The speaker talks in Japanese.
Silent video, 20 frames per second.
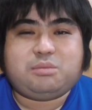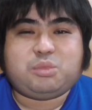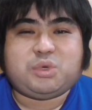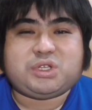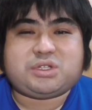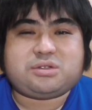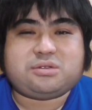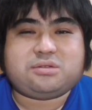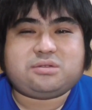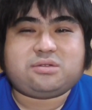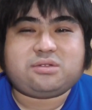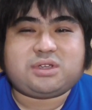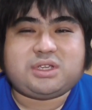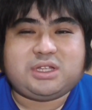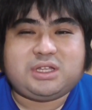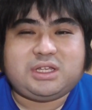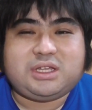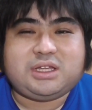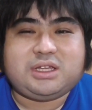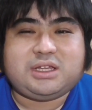まあその時
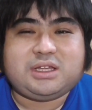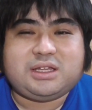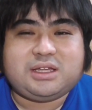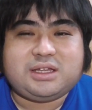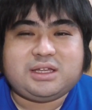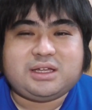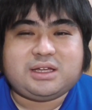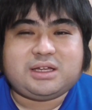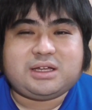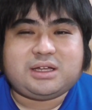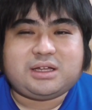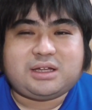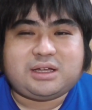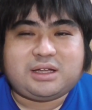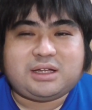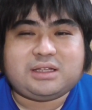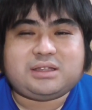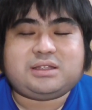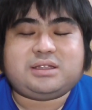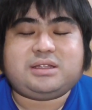に
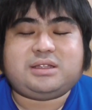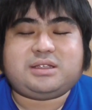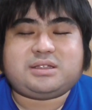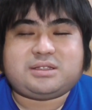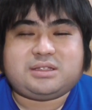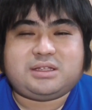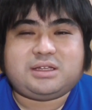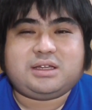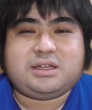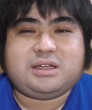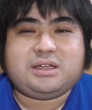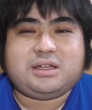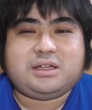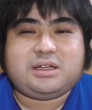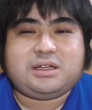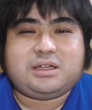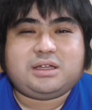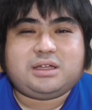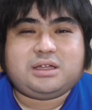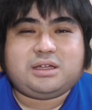会ってですね、
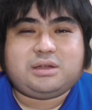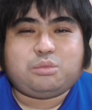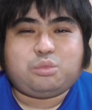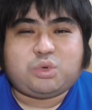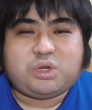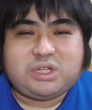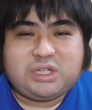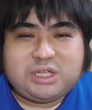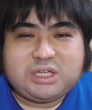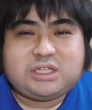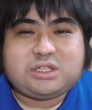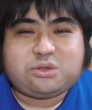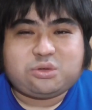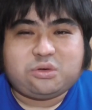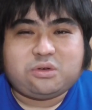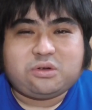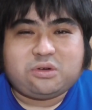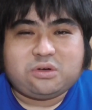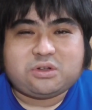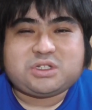まあ意気
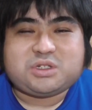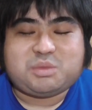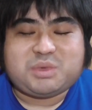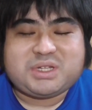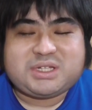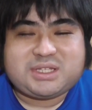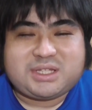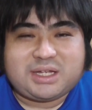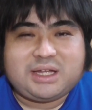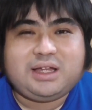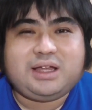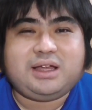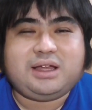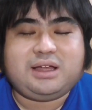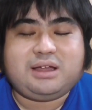投合しました。